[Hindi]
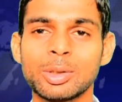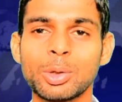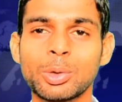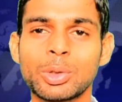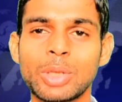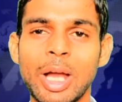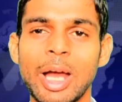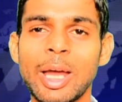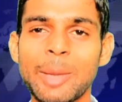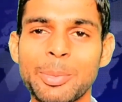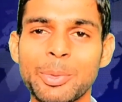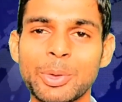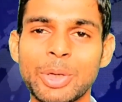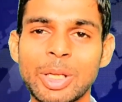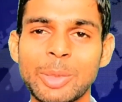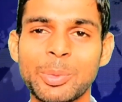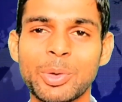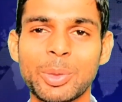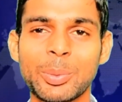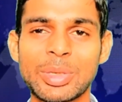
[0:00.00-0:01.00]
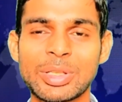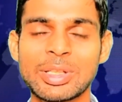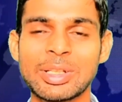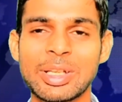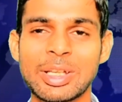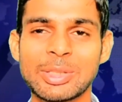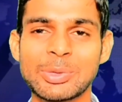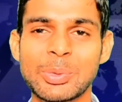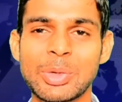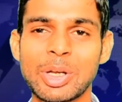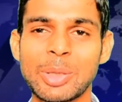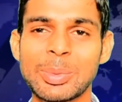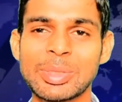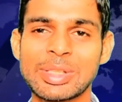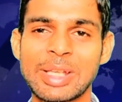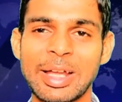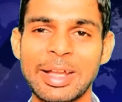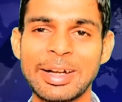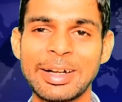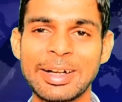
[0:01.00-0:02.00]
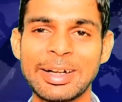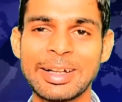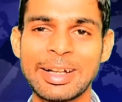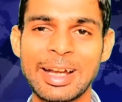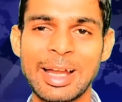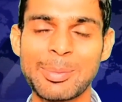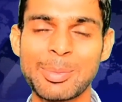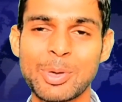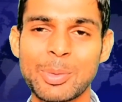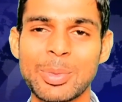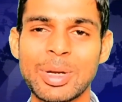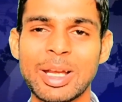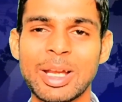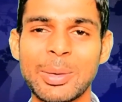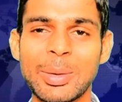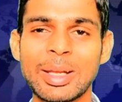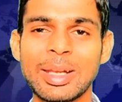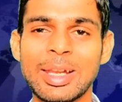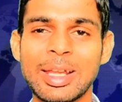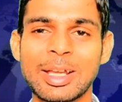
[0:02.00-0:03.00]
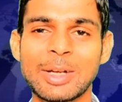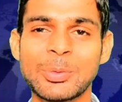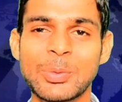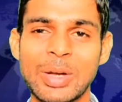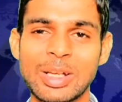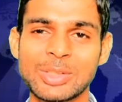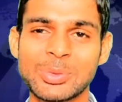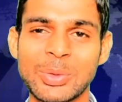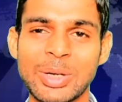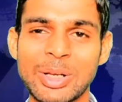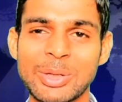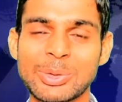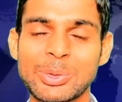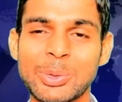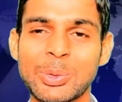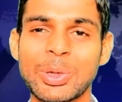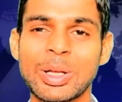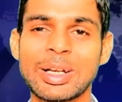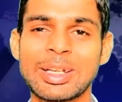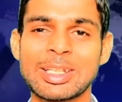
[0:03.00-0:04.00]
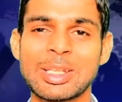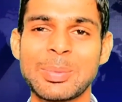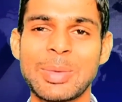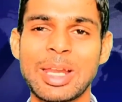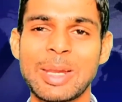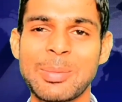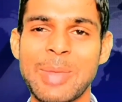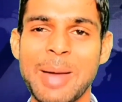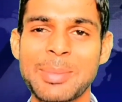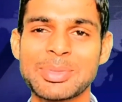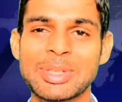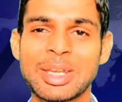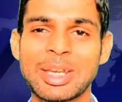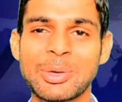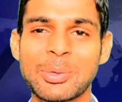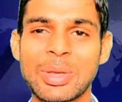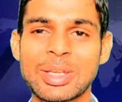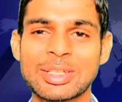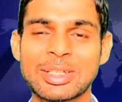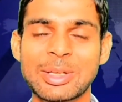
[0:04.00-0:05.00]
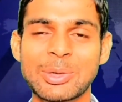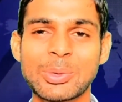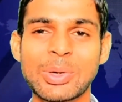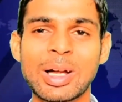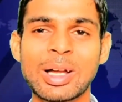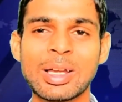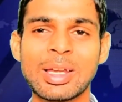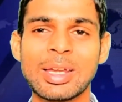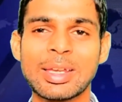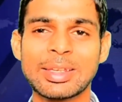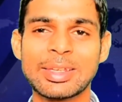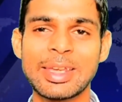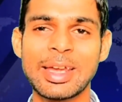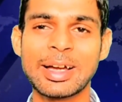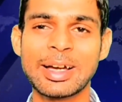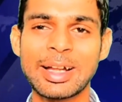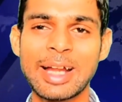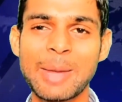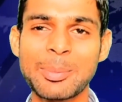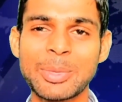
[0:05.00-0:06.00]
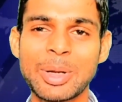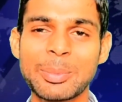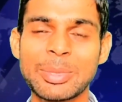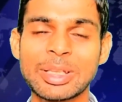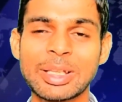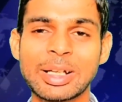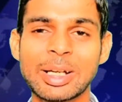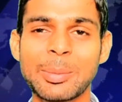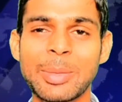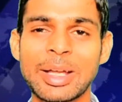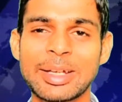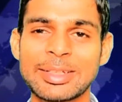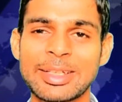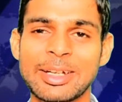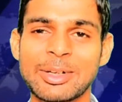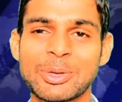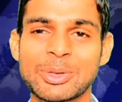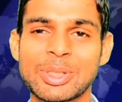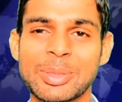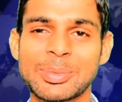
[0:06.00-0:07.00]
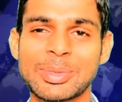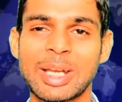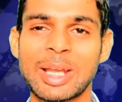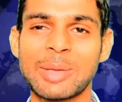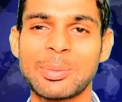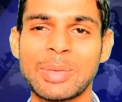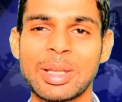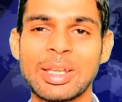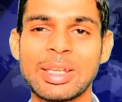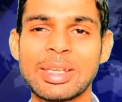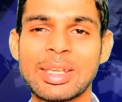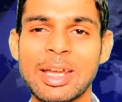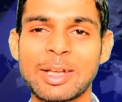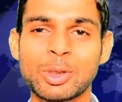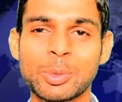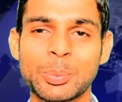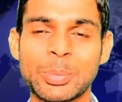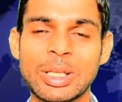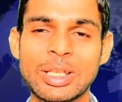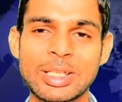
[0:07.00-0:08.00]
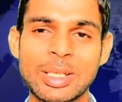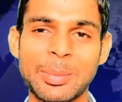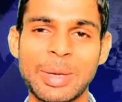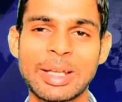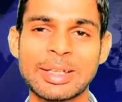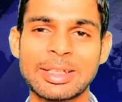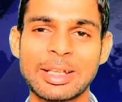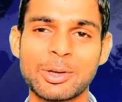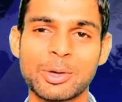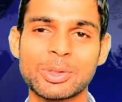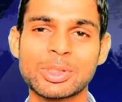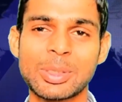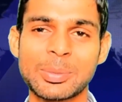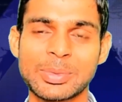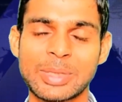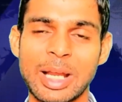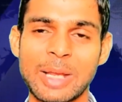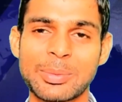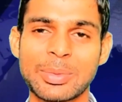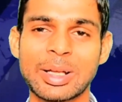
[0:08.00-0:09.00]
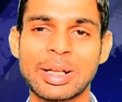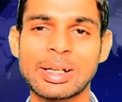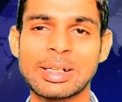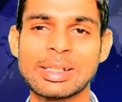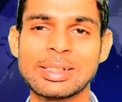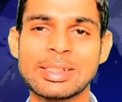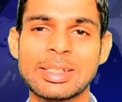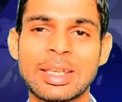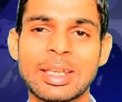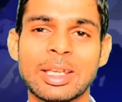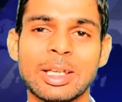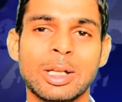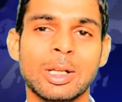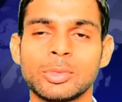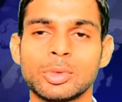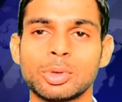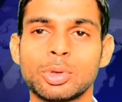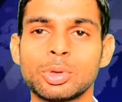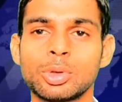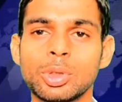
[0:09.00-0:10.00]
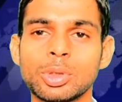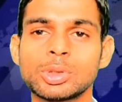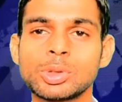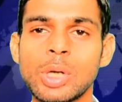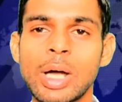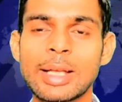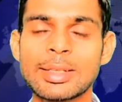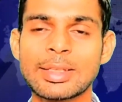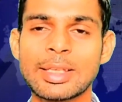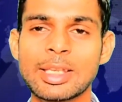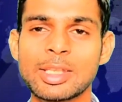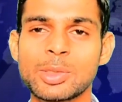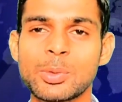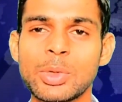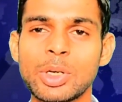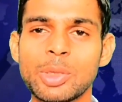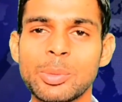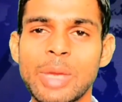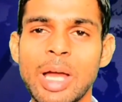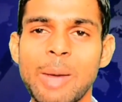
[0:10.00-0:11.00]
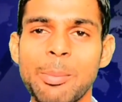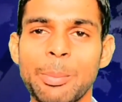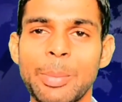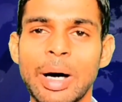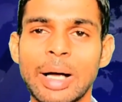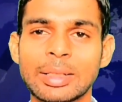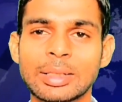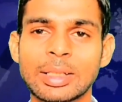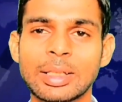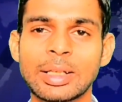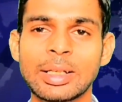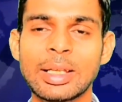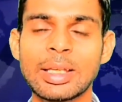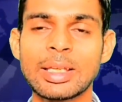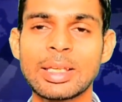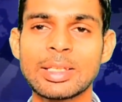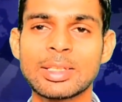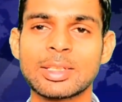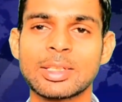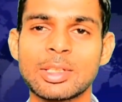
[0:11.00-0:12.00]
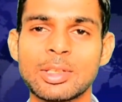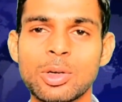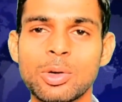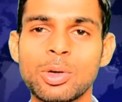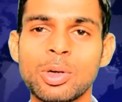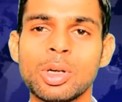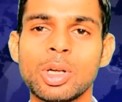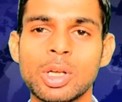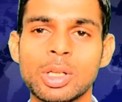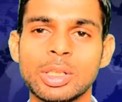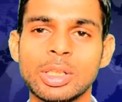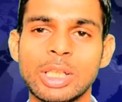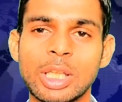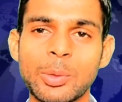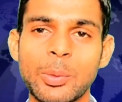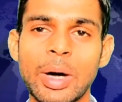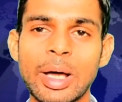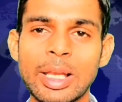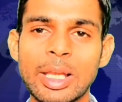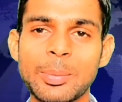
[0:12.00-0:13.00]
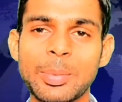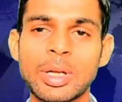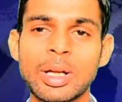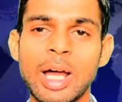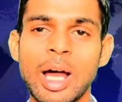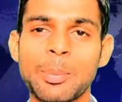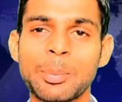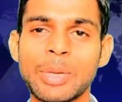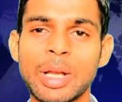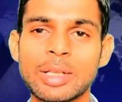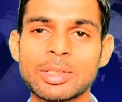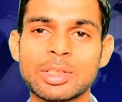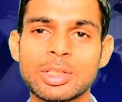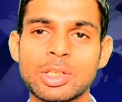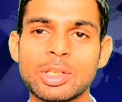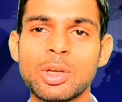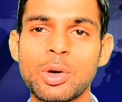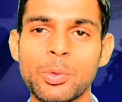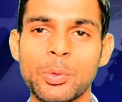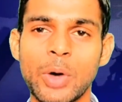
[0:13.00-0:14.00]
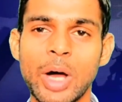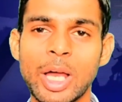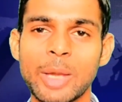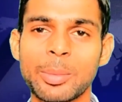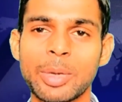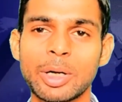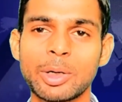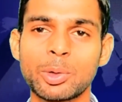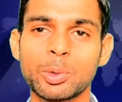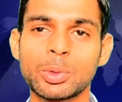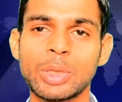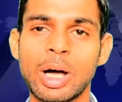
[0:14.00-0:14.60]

तो क्या है पूरी इन्फॉर्मेशन इस वीडियो में सारी डिटेल आपको मिलने वाली लेकिन फ्रेंड्स वीडियो शुरू करने से पहले मैं आपसे रिक्वेस्ट करूंगा कि अगर आपने अभी तक हमारे चैनल को सब्सक्राइब नहीं किया तो प्लीज हमारे चैनल को सब्सक्राइब कर लीजिए तो दोस्तों आज की इस वीडियो में हम बात कर रहे हैं कि जियो दिवाली पर अपना जियो फाइबर टू